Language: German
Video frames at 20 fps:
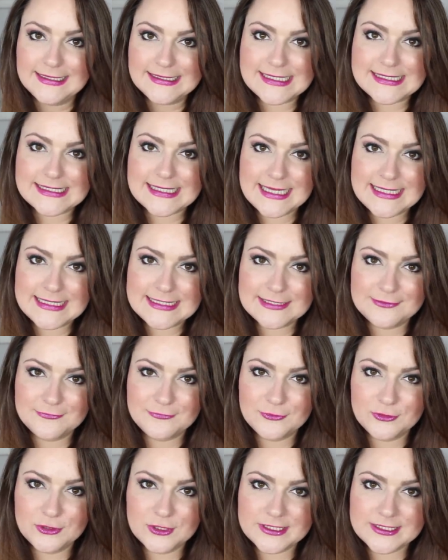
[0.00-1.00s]
Das
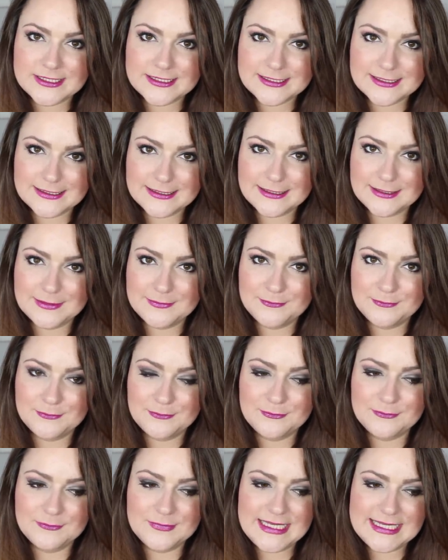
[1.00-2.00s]
Ganze wird
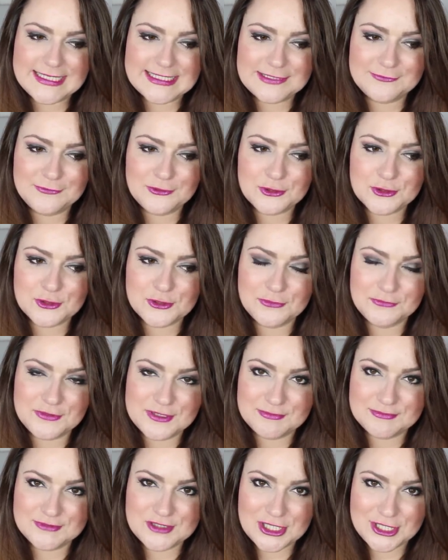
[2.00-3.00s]
ähm, nächste Woche schon auf
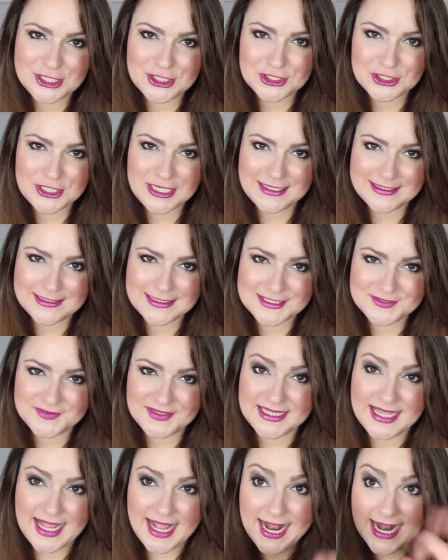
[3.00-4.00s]
diesem Channel starten,
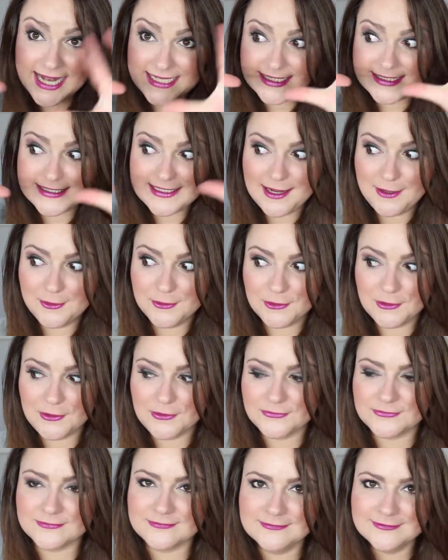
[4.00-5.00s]
deswegen haltet die Augen
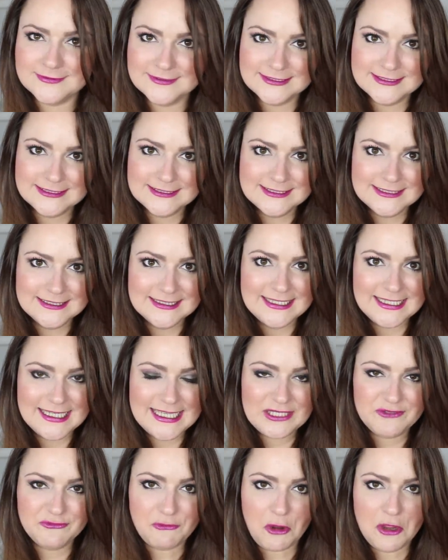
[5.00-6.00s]
offen.
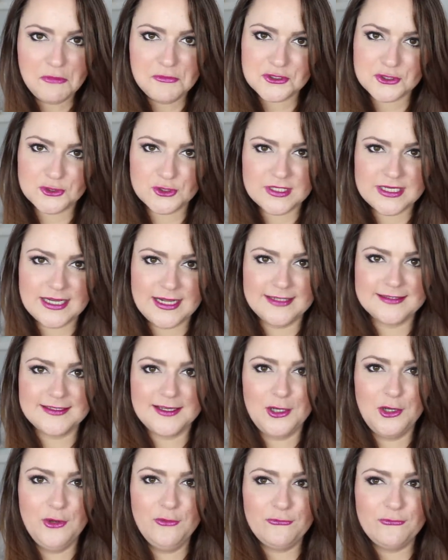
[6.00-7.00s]
Ich freue mich schon total
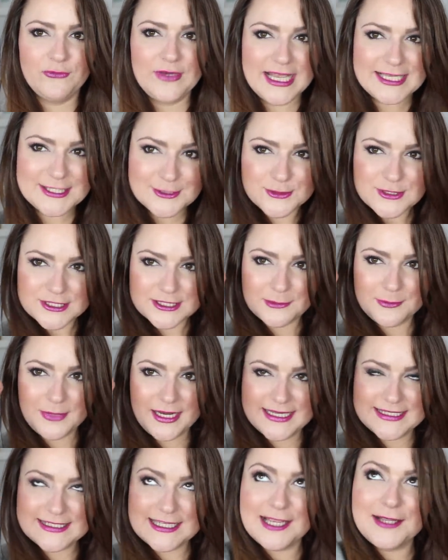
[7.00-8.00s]
drauf. Lasst uns
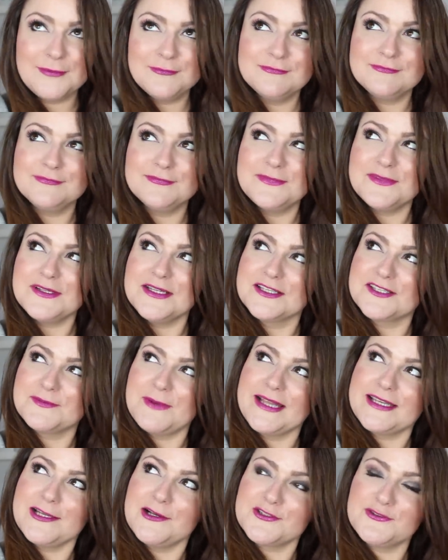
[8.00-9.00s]
gemeinsam in
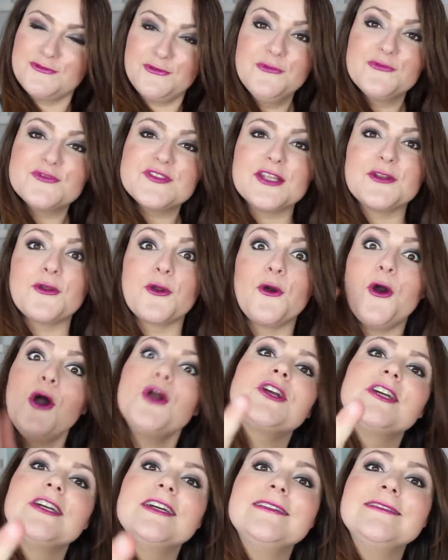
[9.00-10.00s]
2015
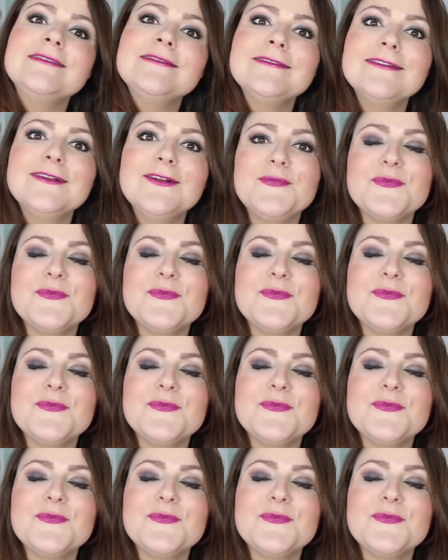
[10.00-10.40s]
rocken.